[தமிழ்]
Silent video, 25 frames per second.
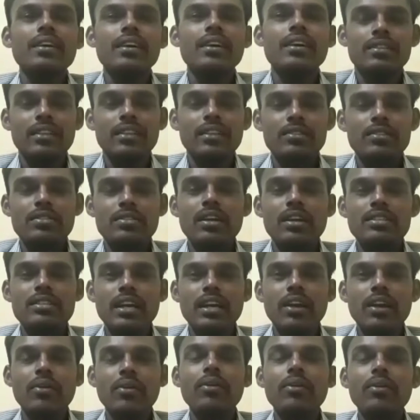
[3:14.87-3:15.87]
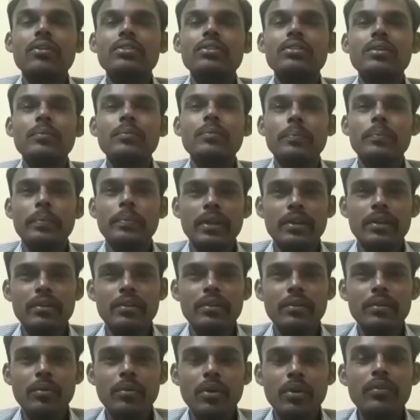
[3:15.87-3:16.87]
தனுசு ராசிக்காரவங்கள்ட்ட வந்து பிற
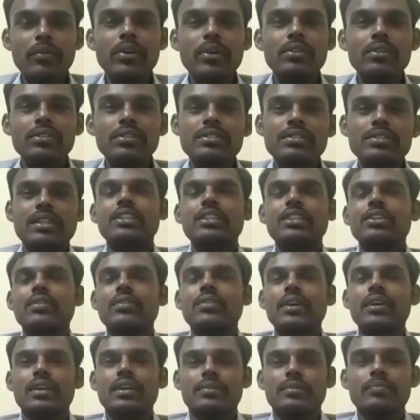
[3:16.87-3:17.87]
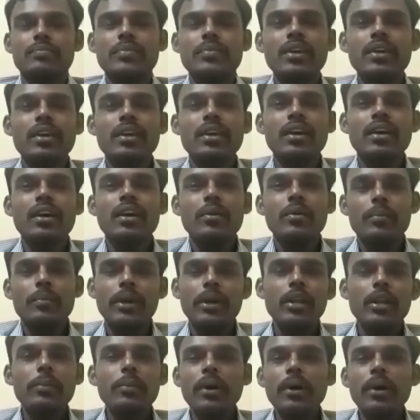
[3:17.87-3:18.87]
உறவுகள் வந்து சேர்ந்துக்குவாங்க
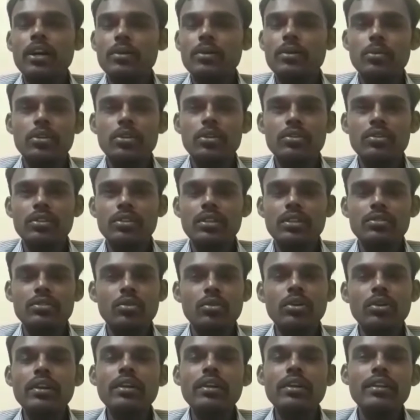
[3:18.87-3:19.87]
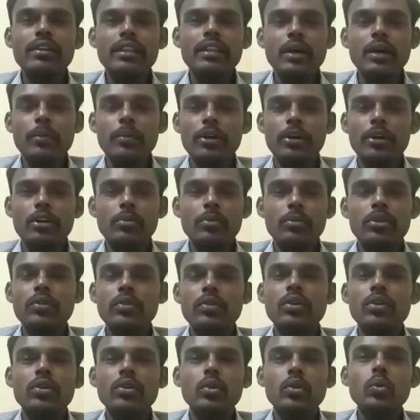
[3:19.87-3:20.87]
மேலும் பார்க்கும்போது வந்து தொழில் ரீதியாக பார்க்கும்போது
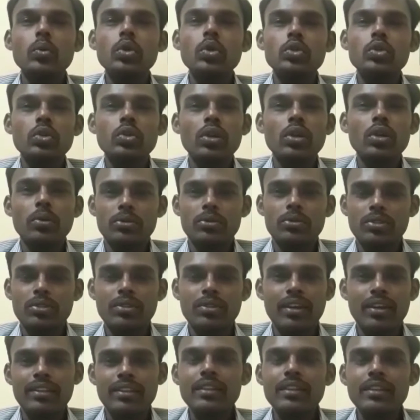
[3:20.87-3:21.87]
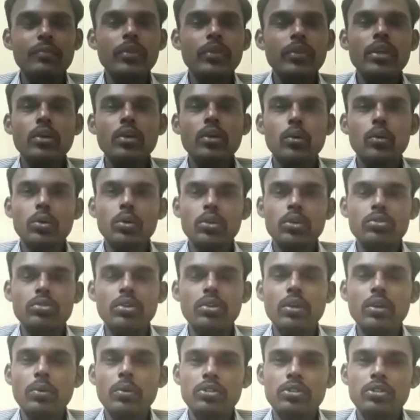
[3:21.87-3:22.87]
இவங்களுக்கு கூட்டு தொழில் ஒத்து வராது கூட்டு
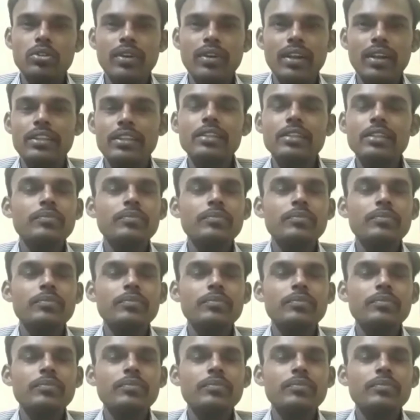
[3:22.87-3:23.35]
தொழில் ஒத்து வராது